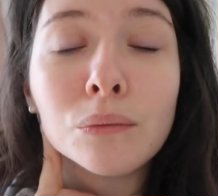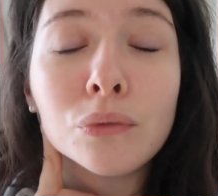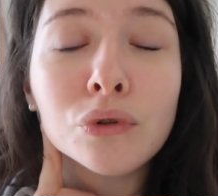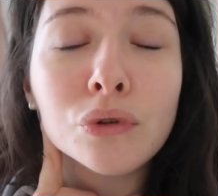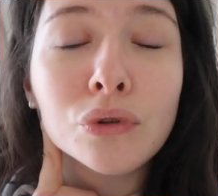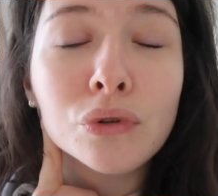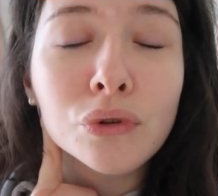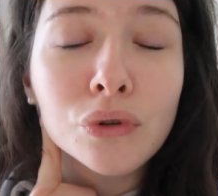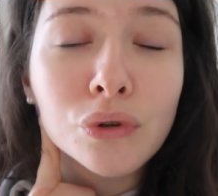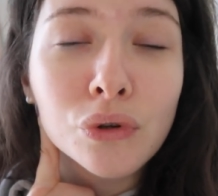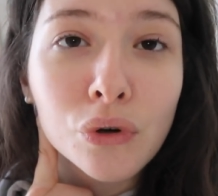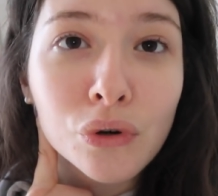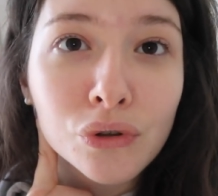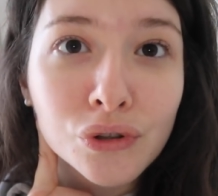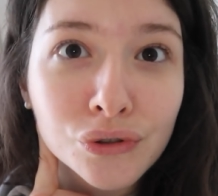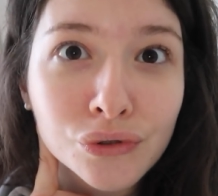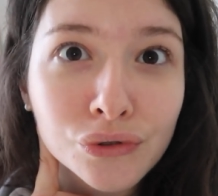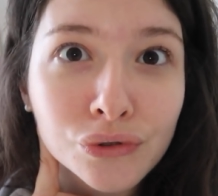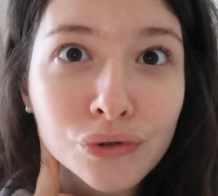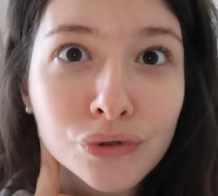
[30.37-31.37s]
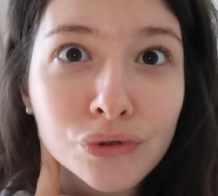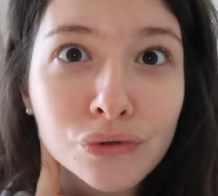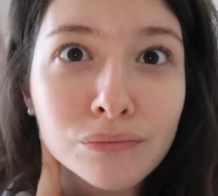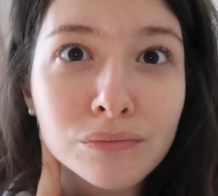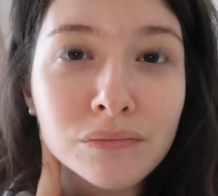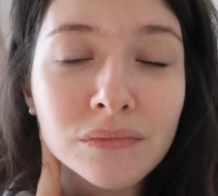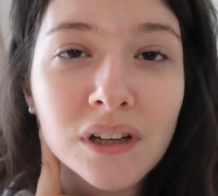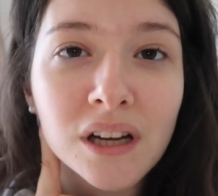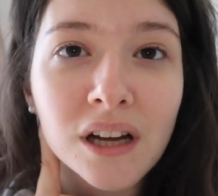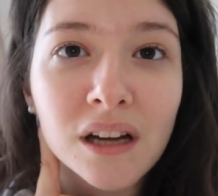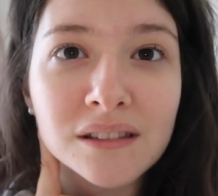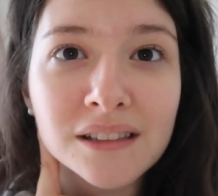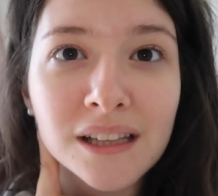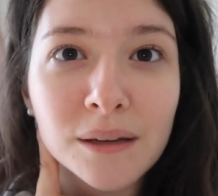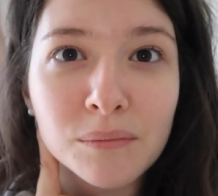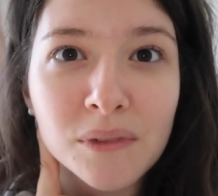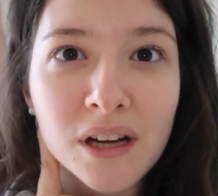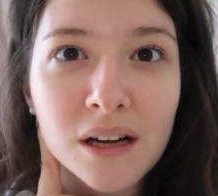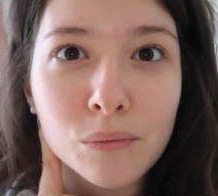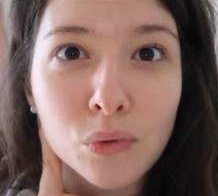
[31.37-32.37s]
Bütün gün koşturdum.
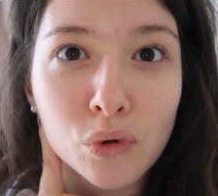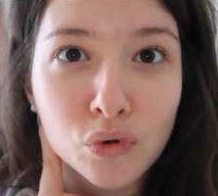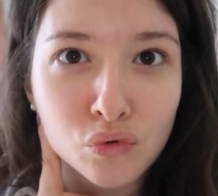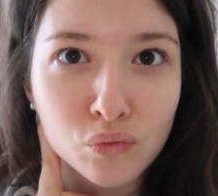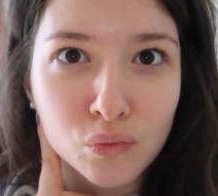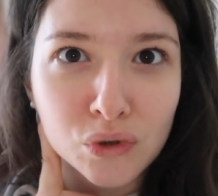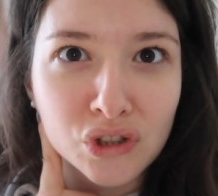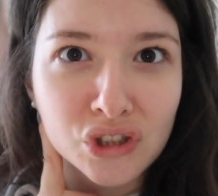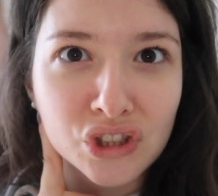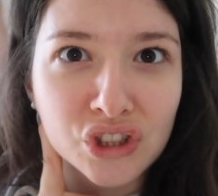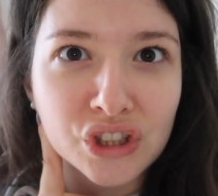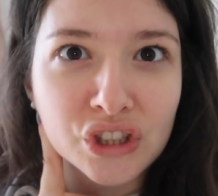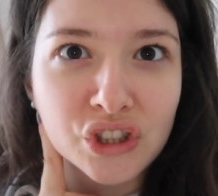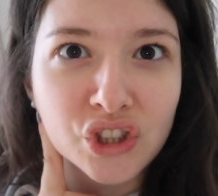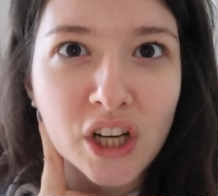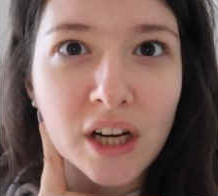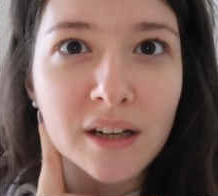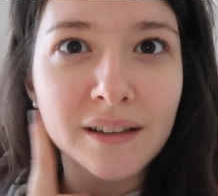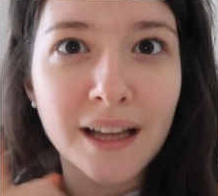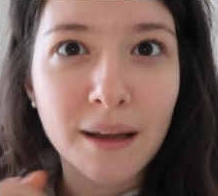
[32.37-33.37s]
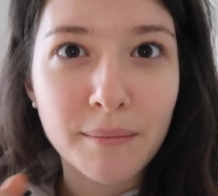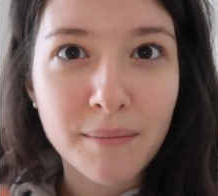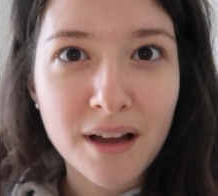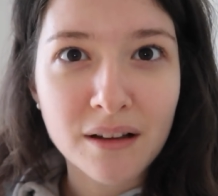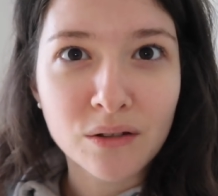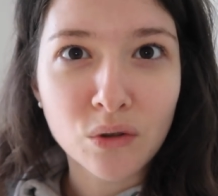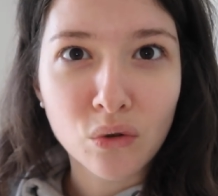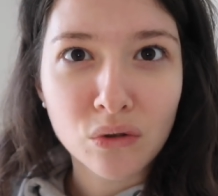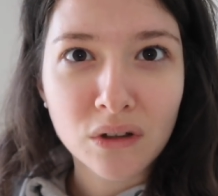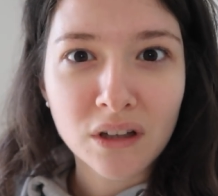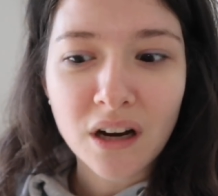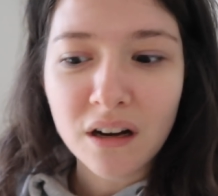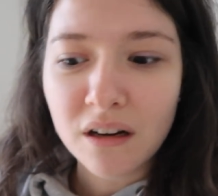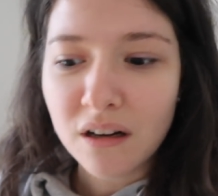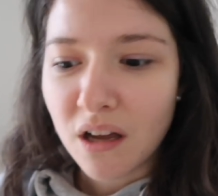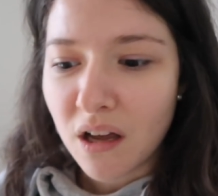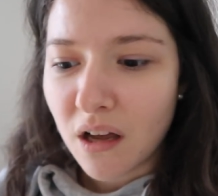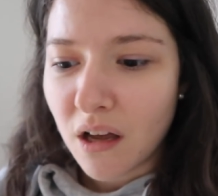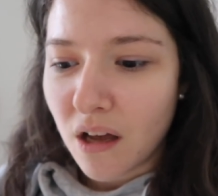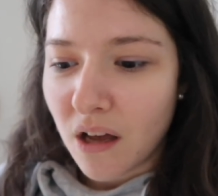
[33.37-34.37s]
Annemler Bodrum'a taşınacak temelde
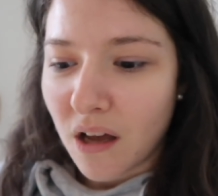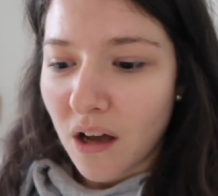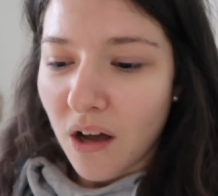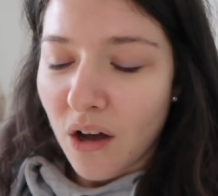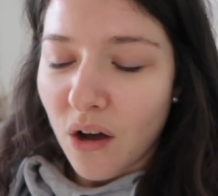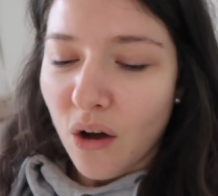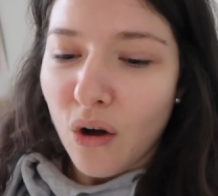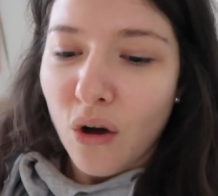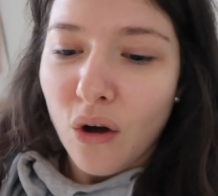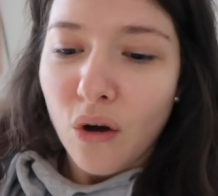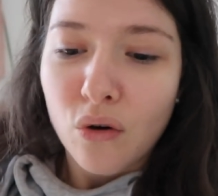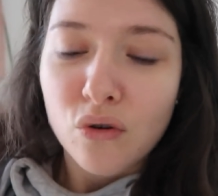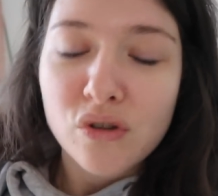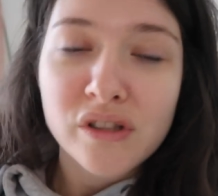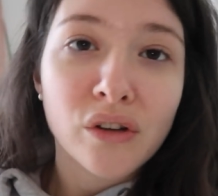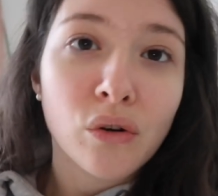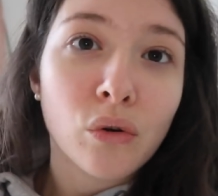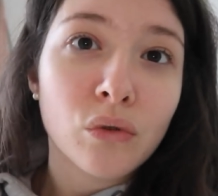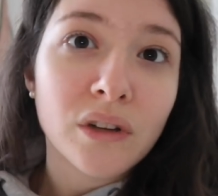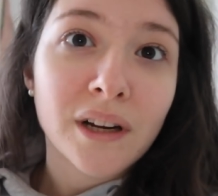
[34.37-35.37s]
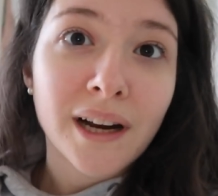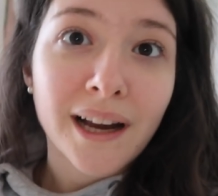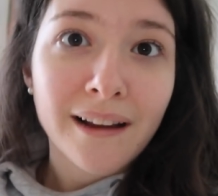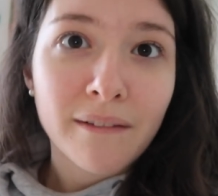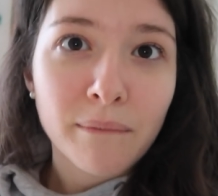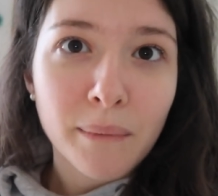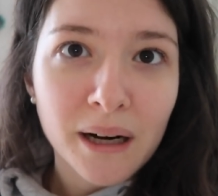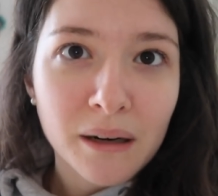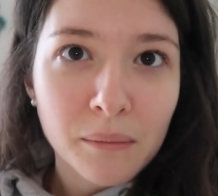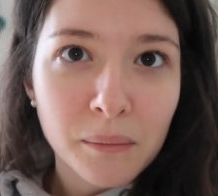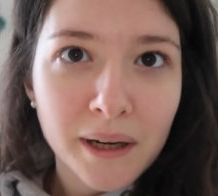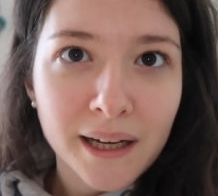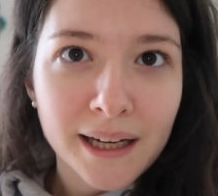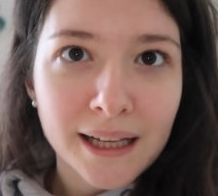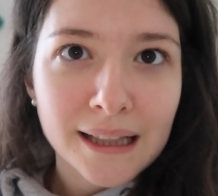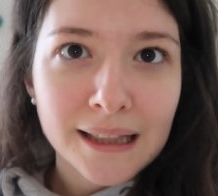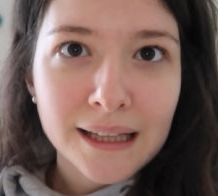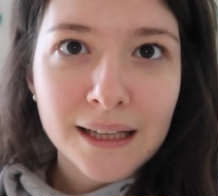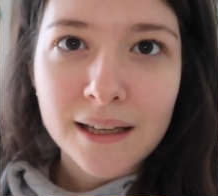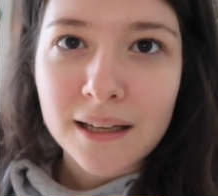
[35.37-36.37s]
olarak. O yüzden onlara ev bakmaya
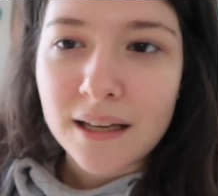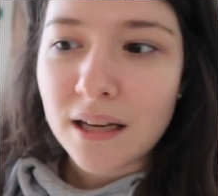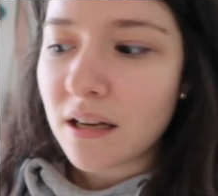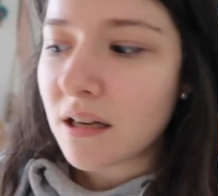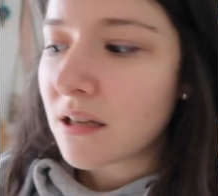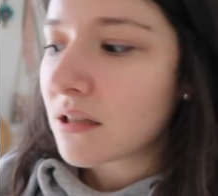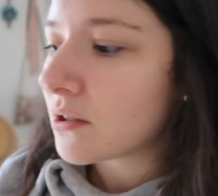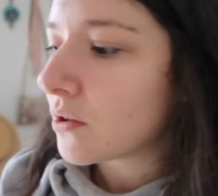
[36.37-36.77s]
gittik.